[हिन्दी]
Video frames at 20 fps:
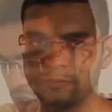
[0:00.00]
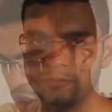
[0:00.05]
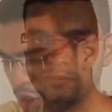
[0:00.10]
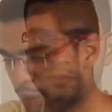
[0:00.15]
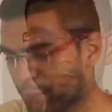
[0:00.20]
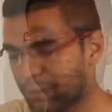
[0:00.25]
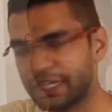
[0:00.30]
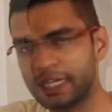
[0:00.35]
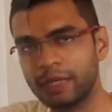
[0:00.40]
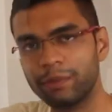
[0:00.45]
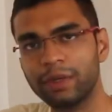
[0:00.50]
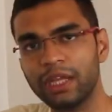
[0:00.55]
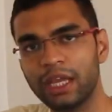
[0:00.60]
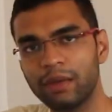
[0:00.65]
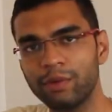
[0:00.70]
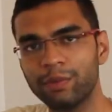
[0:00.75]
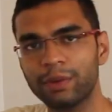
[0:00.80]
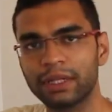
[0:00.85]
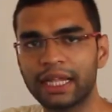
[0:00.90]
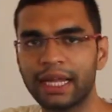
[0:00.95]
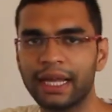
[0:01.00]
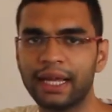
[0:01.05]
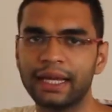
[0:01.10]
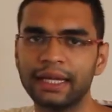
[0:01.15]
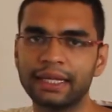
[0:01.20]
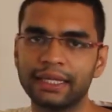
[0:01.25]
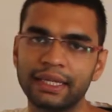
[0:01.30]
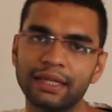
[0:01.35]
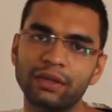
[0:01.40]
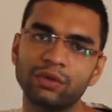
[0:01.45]
और पेटीएम ने ये भी बताया
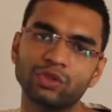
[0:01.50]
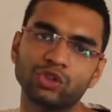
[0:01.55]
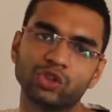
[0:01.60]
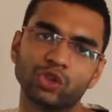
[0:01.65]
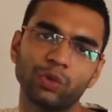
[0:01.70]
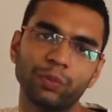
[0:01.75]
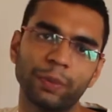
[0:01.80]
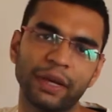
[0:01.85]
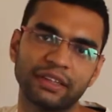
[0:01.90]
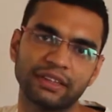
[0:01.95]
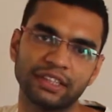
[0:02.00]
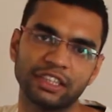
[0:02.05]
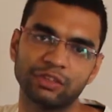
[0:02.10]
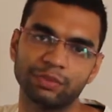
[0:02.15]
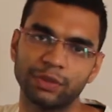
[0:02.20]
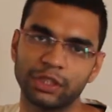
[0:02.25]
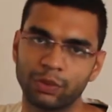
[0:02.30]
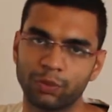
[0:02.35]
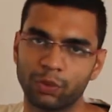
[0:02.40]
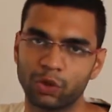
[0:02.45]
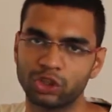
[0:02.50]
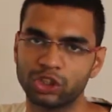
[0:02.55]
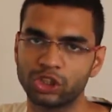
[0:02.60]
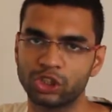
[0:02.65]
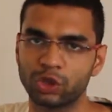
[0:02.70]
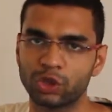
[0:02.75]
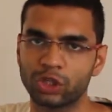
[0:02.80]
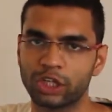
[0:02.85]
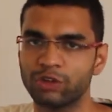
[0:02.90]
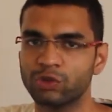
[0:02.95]
है कि जो पैसे इसमें
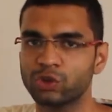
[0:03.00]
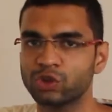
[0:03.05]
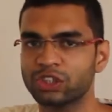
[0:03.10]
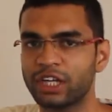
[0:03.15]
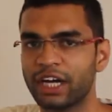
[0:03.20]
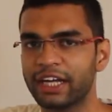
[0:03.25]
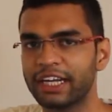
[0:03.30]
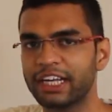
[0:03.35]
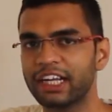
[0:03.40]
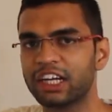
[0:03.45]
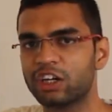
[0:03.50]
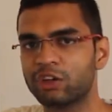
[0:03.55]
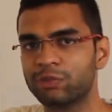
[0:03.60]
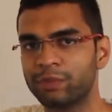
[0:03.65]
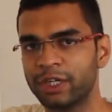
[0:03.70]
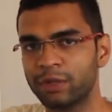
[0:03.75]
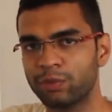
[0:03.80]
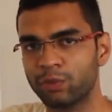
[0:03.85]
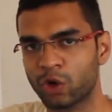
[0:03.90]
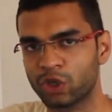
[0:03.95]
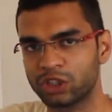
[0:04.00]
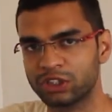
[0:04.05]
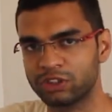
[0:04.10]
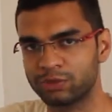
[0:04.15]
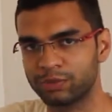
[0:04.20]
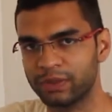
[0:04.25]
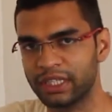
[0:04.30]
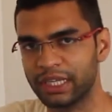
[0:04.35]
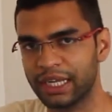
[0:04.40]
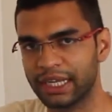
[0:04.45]
डिपॉजिट होंगे वो सारे गवर्नमेंट
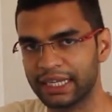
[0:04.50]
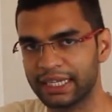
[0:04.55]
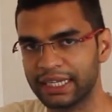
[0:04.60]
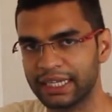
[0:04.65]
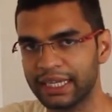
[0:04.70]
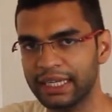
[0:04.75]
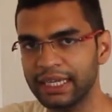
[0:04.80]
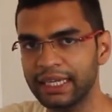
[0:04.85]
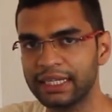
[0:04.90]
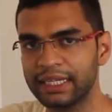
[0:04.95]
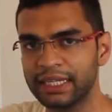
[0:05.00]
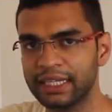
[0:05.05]
बॉन्ड्स में लगेंगे